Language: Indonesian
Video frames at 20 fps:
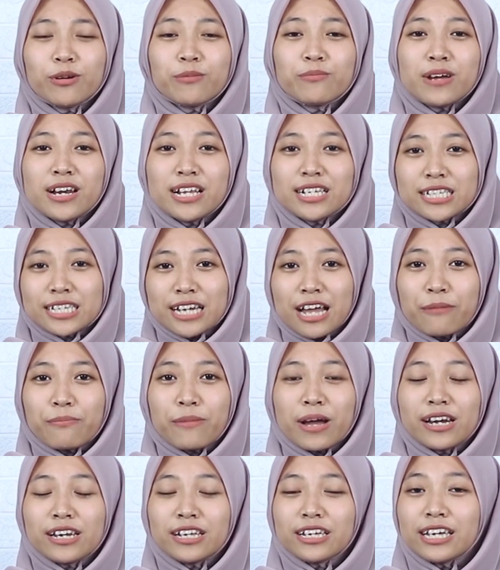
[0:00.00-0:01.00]
membeli
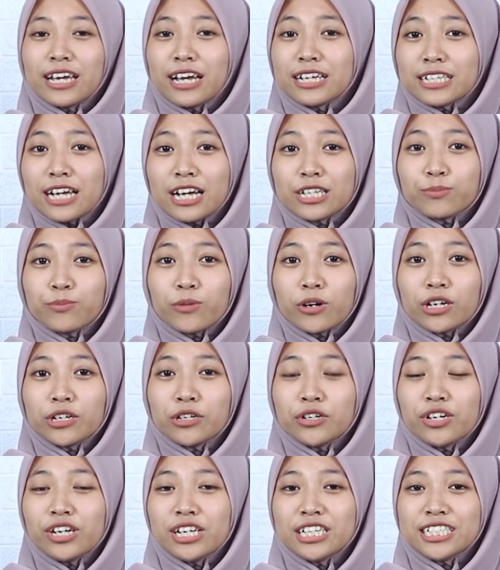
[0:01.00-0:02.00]
senapan di GSA Sport
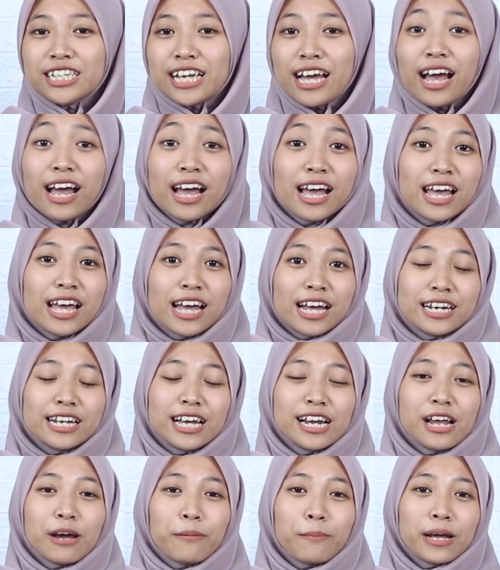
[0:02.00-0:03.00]
Indonesia
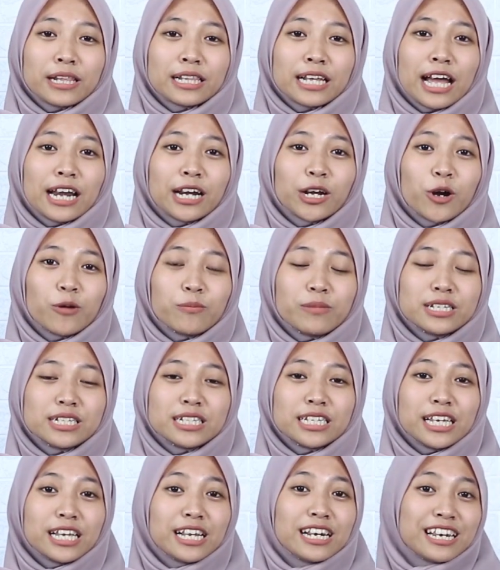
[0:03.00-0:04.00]
dan dapatkan
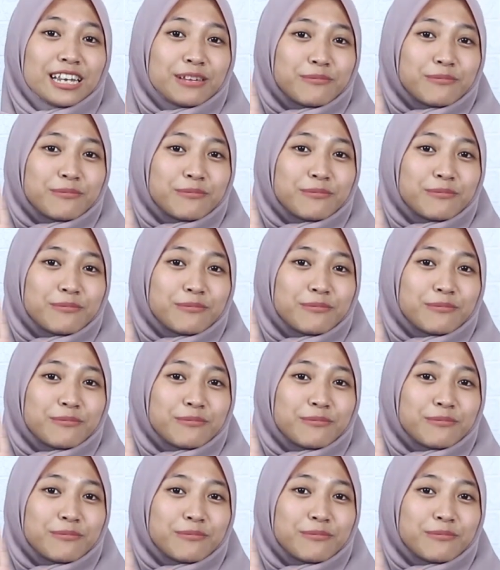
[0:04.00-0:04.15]
komisi